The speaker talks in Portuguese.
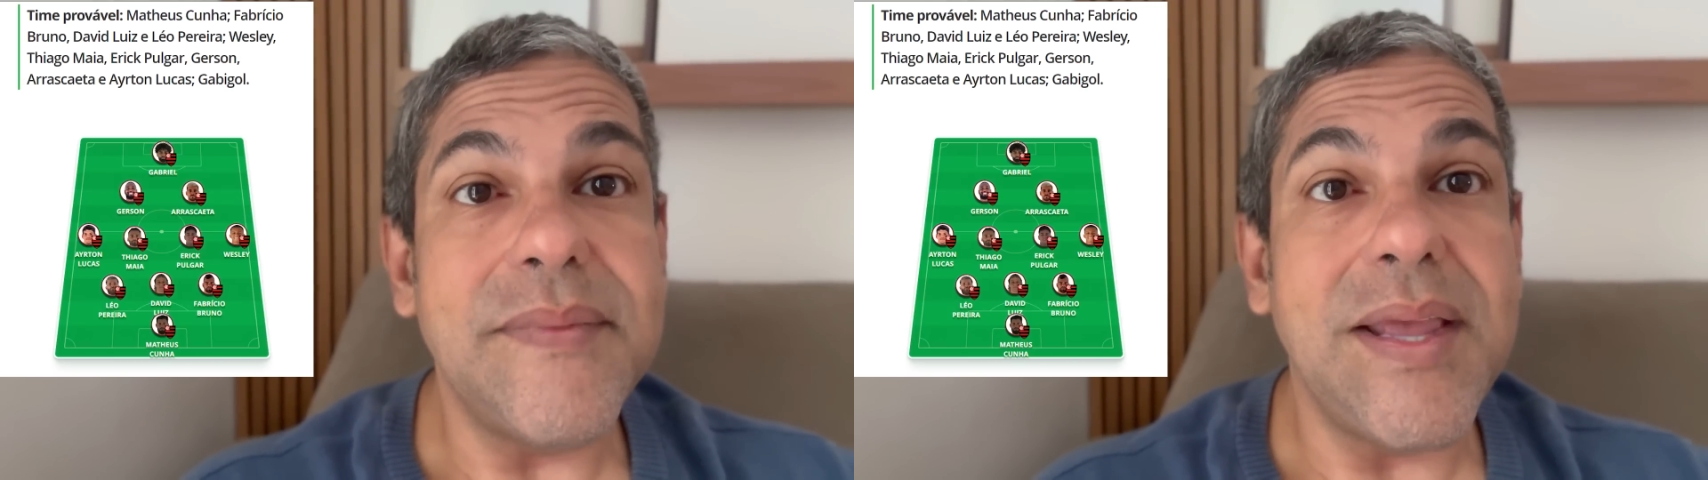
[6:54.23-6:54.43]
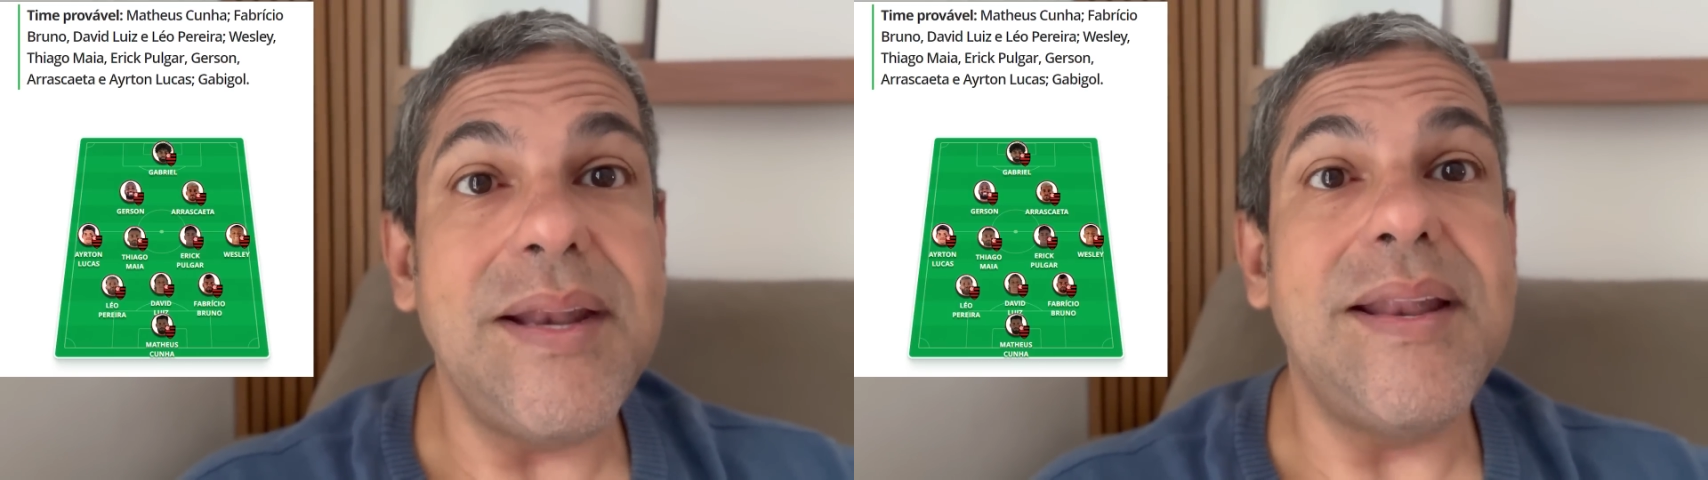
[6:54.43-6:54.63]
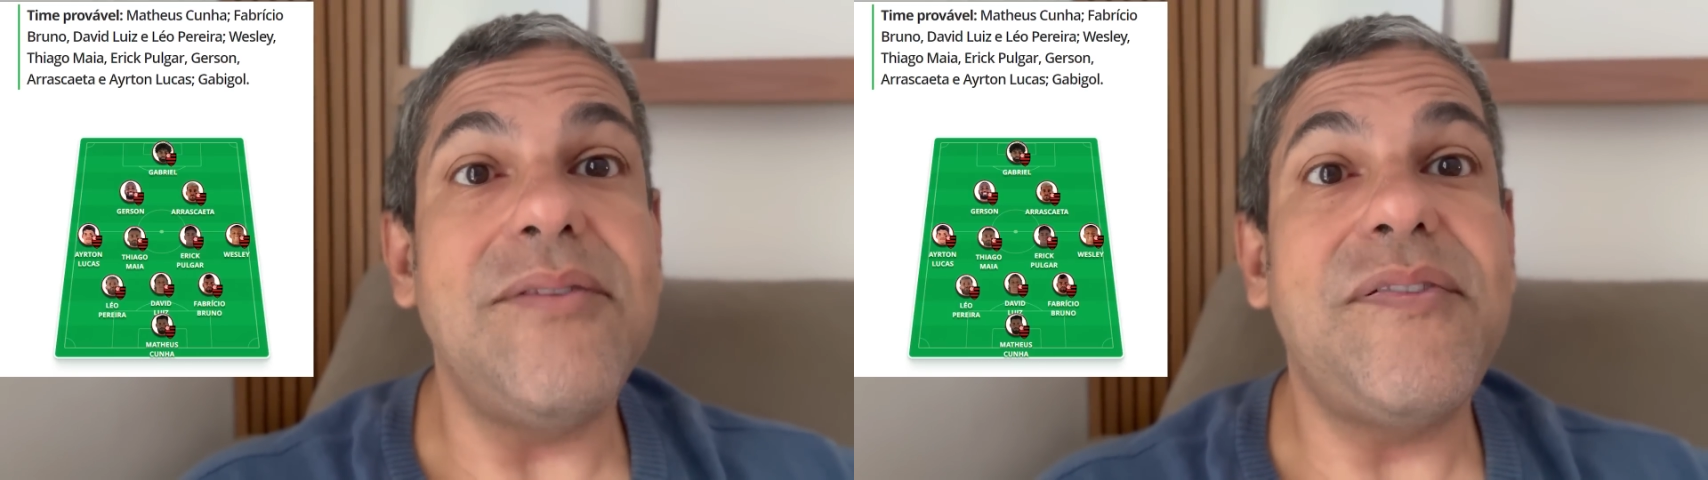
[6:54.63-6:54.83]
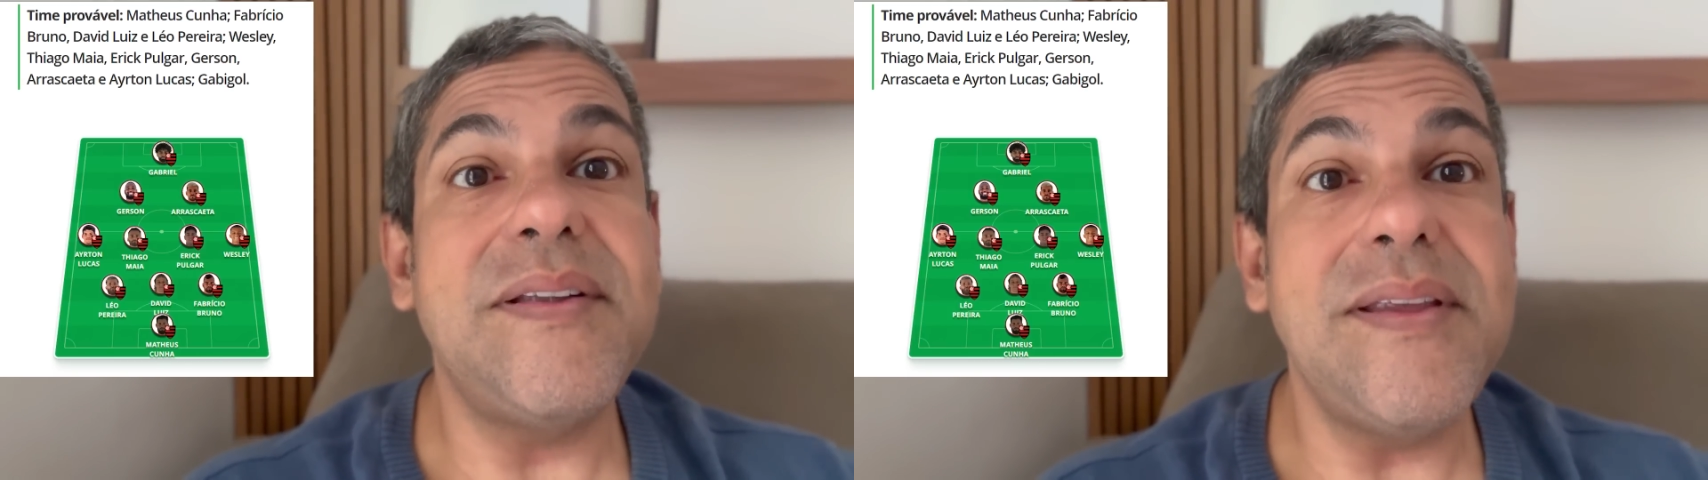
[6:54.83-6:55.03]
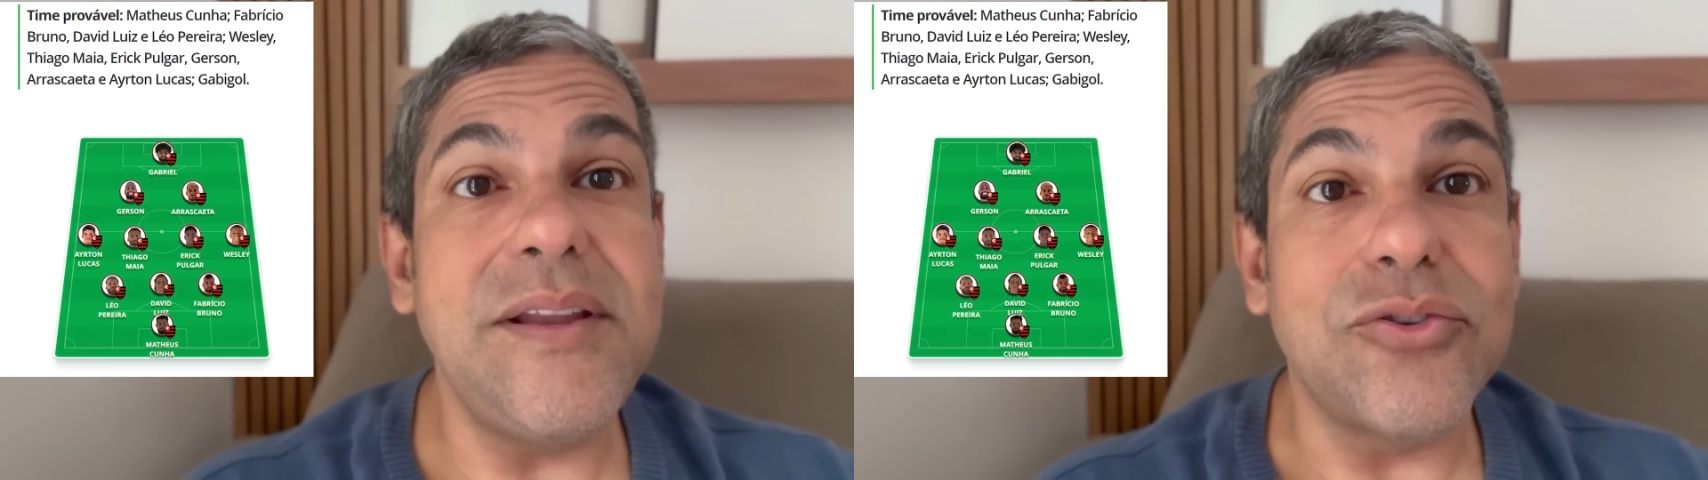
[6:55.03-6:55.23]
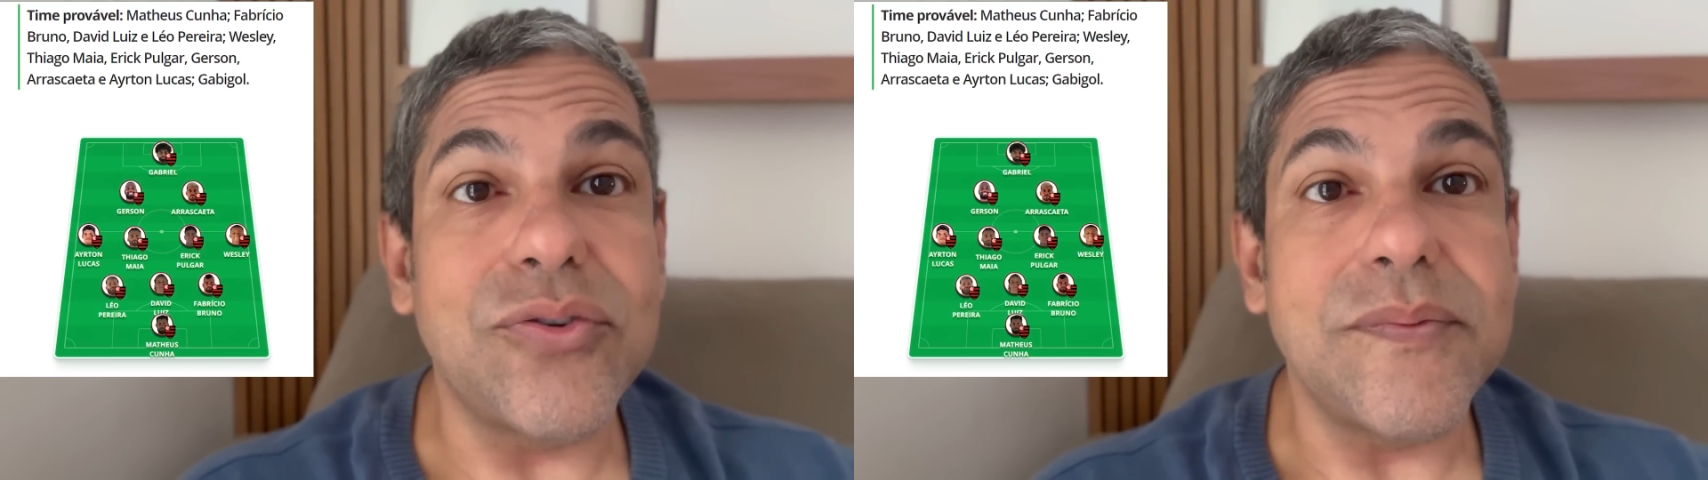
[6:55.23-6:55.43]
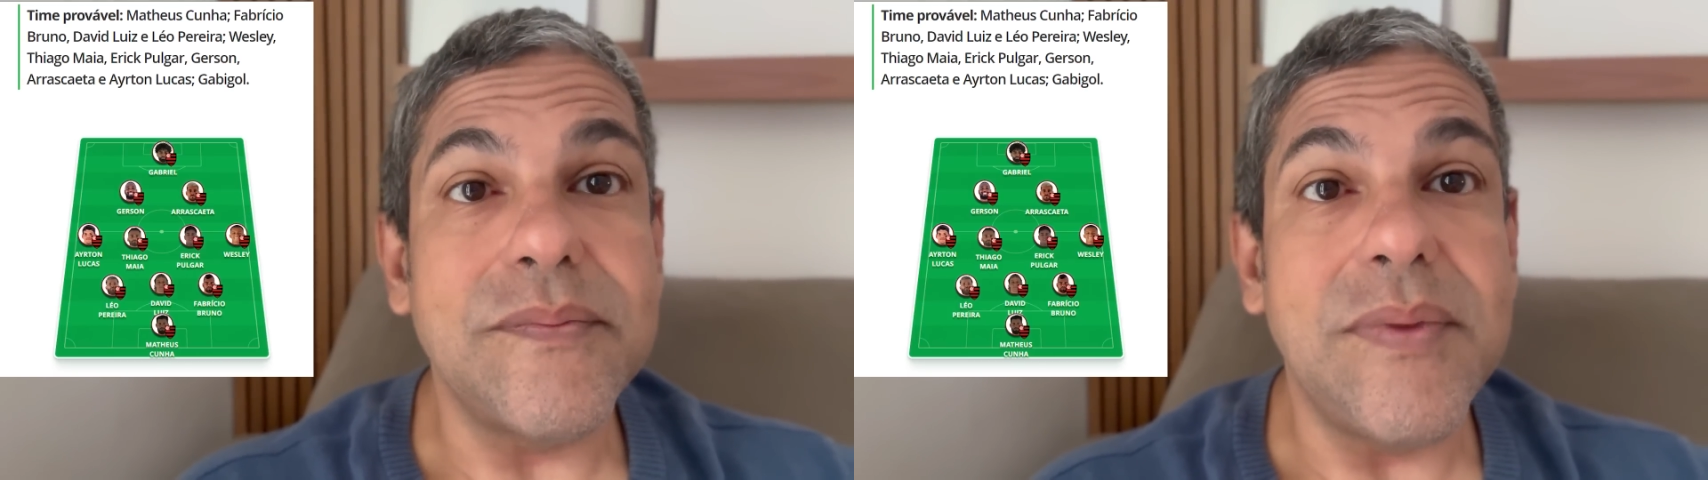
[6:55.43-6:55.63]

ele deve fazer isso